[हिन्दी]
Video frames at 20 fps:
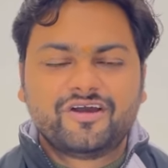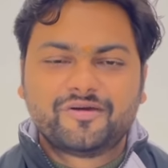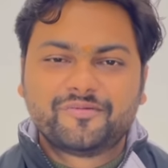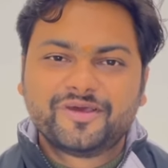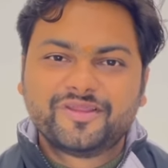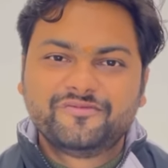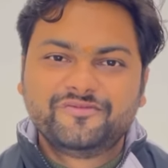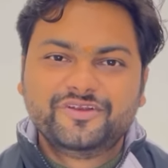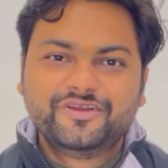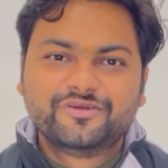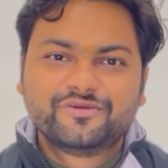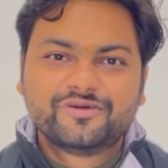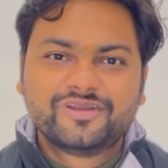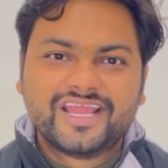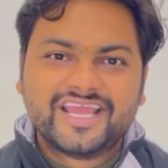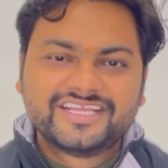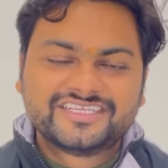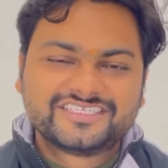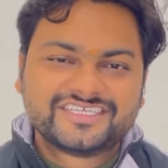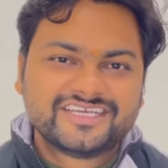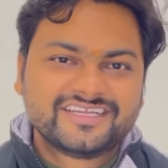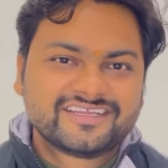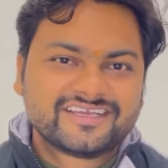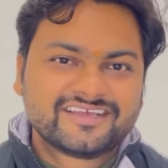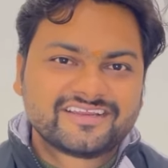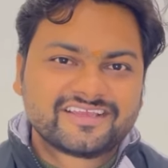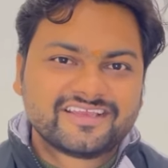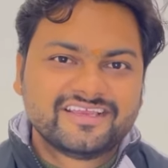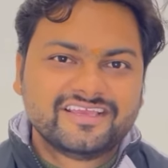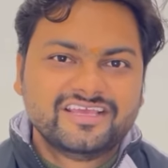हमारी वीडियो को लाइक शेयर
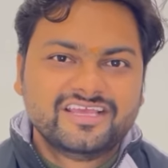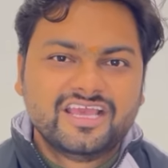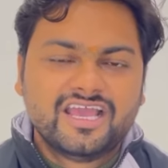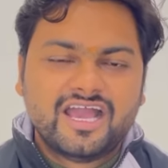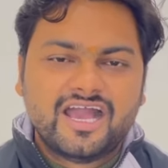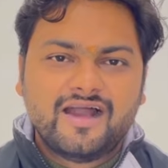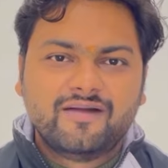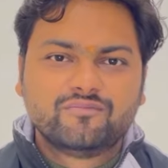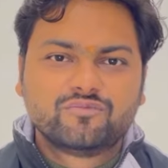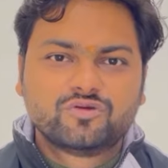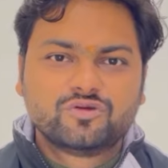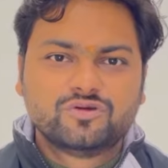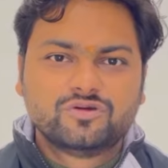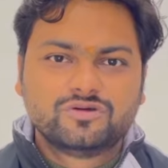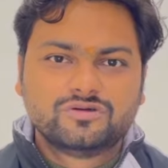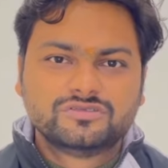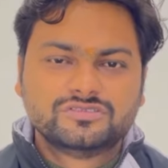करके हमको